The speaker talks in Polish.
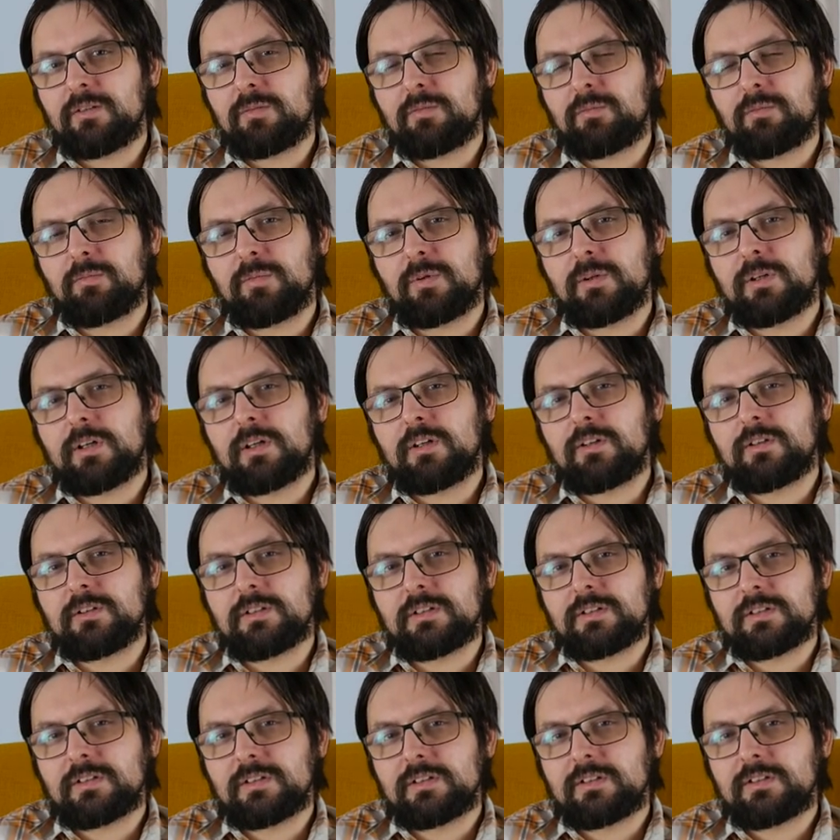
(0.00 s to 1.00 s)
Boga
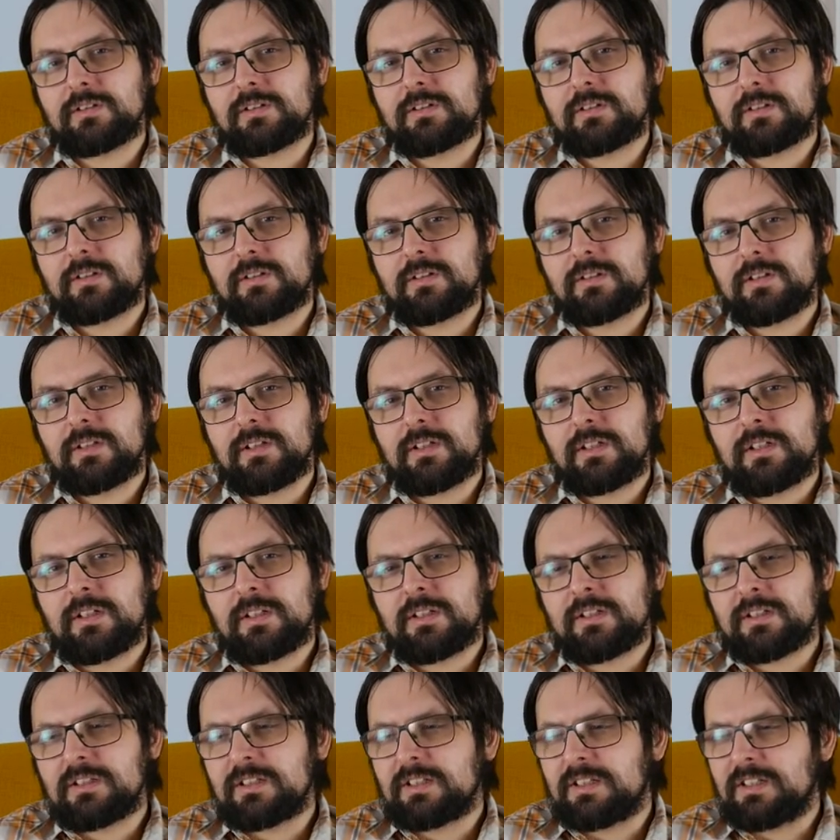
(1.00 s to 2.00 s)
Ojca.
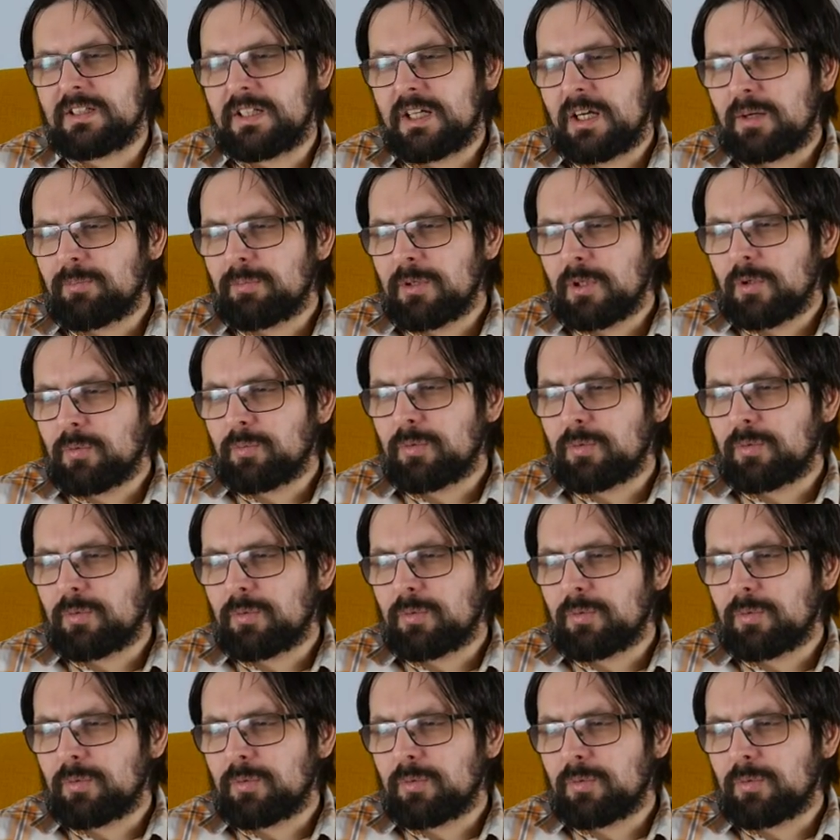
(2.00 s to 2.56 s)
Diabeł